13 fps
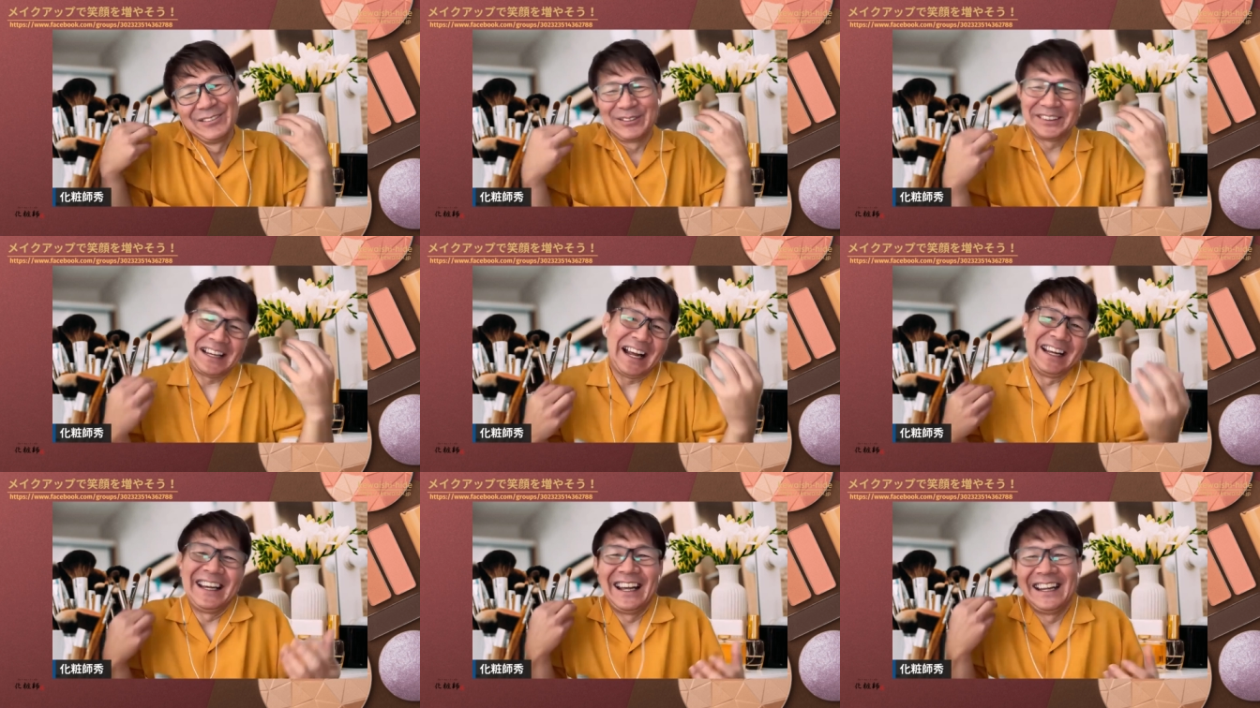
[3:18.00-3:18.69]

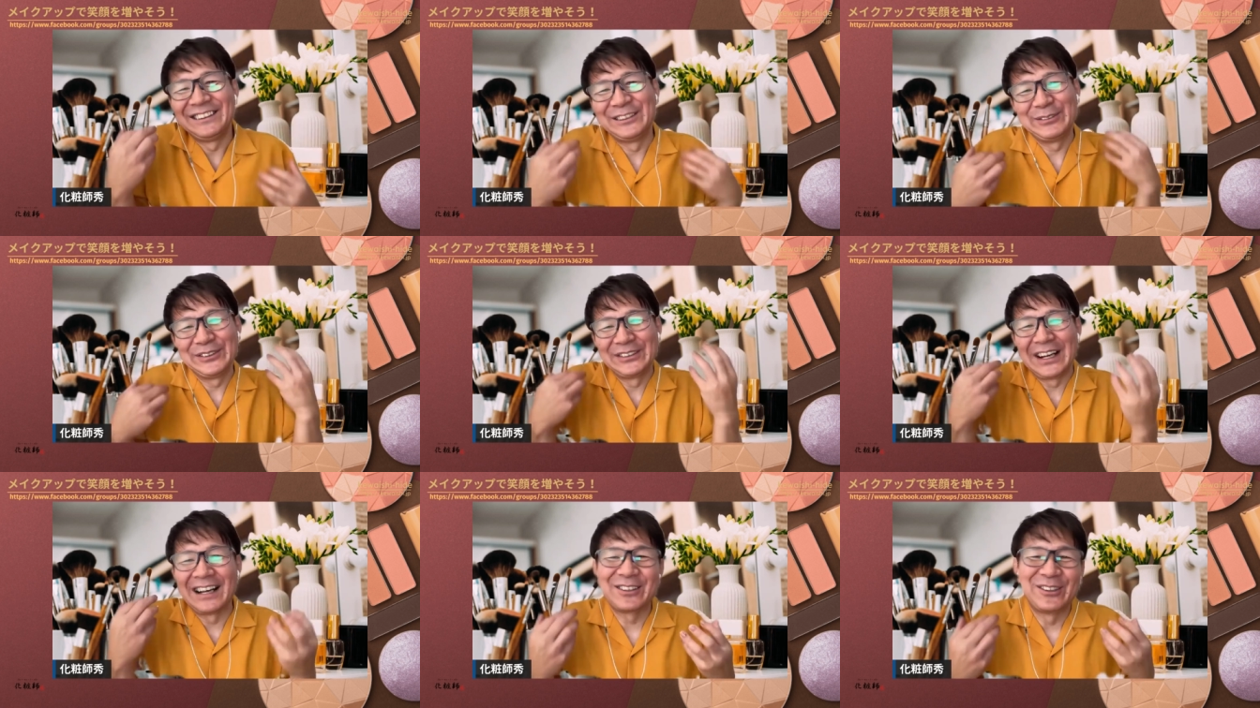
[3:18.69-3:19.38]
大変自
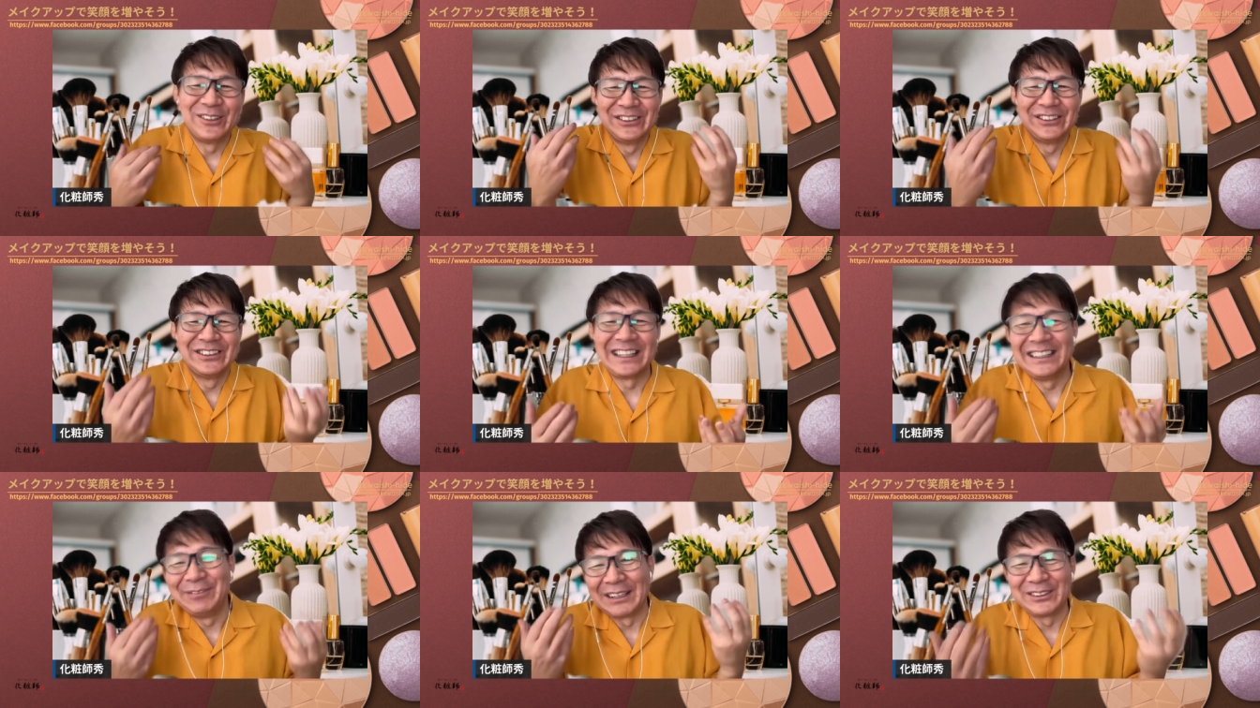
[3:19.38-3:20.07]
分がこういうふうな
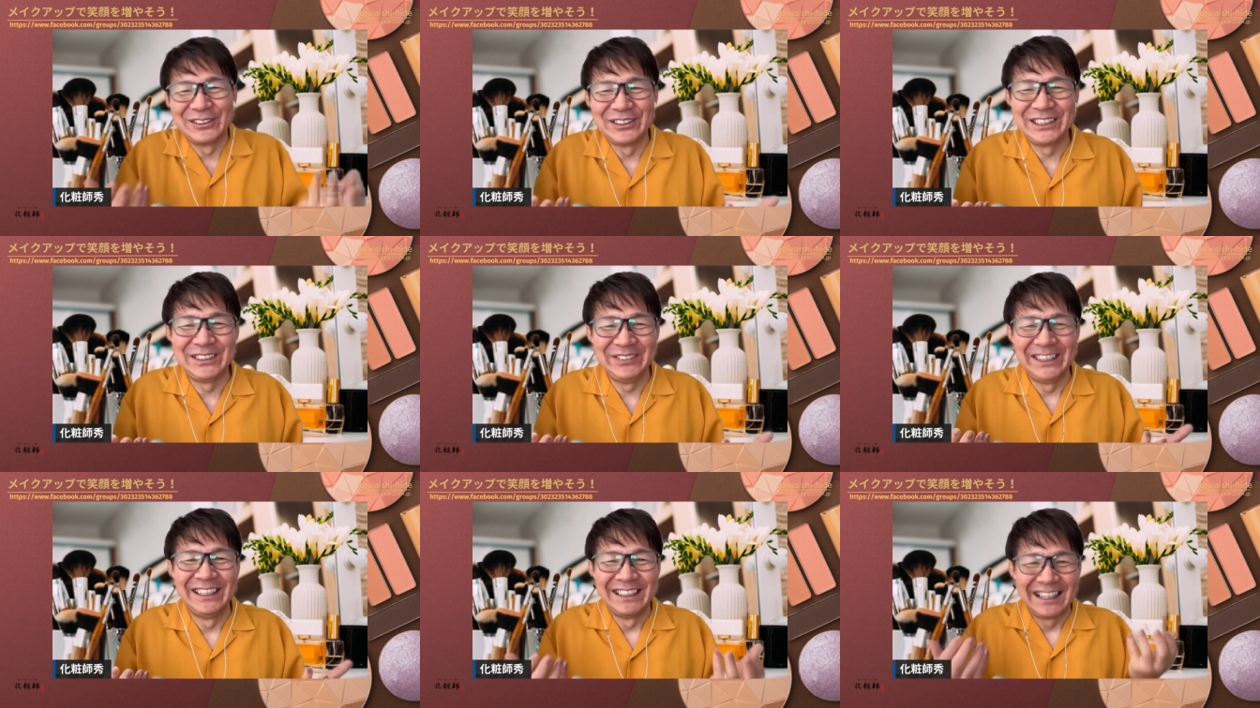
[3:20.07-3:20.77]
今苦し
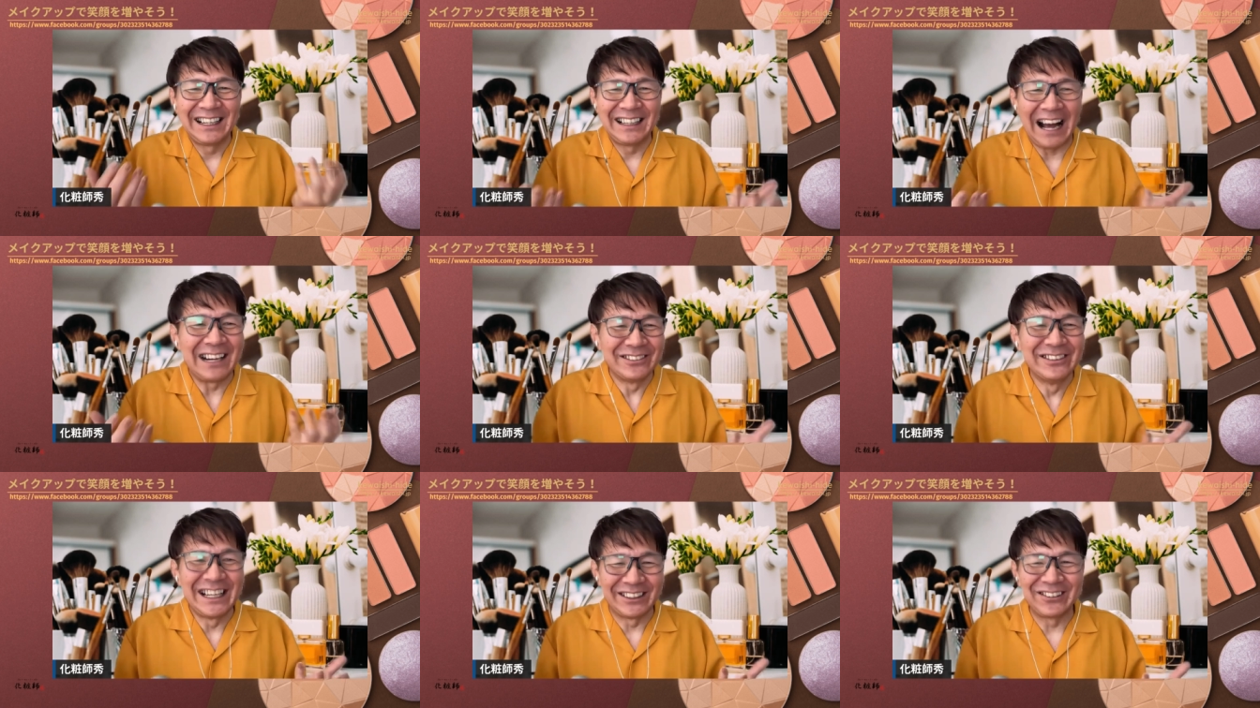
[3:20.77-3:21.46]
みあ
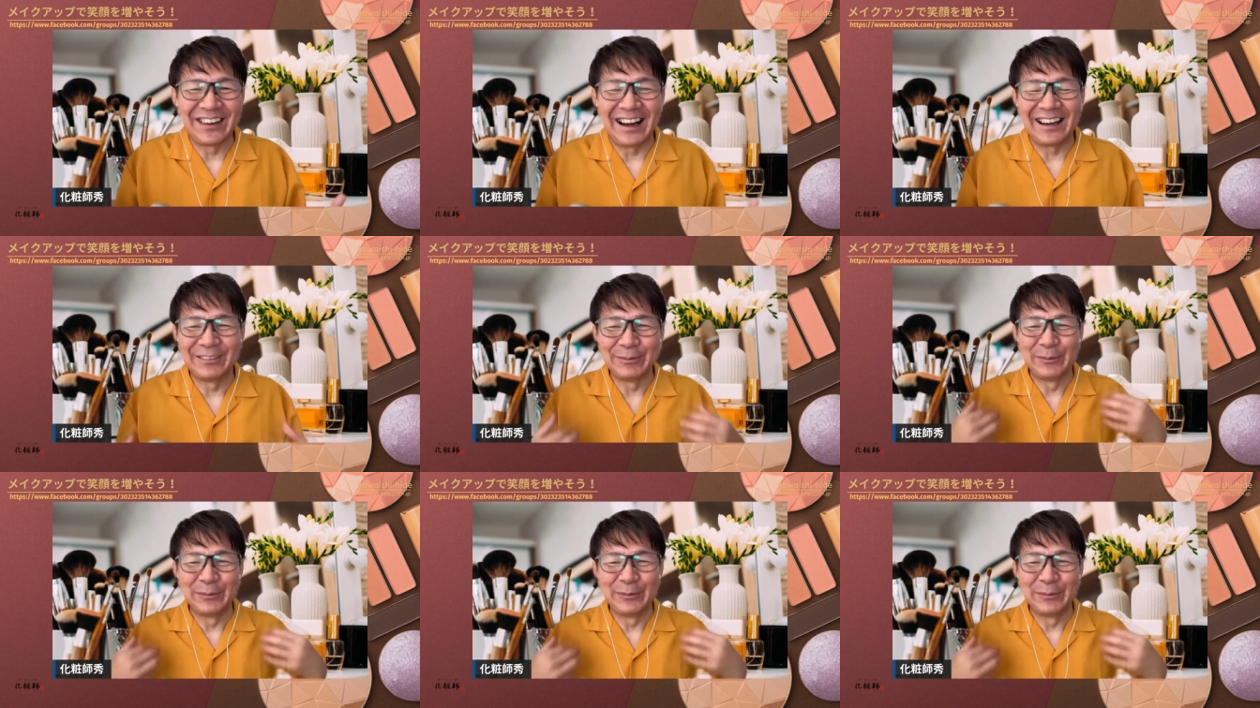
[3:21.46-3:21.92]
るんやとか、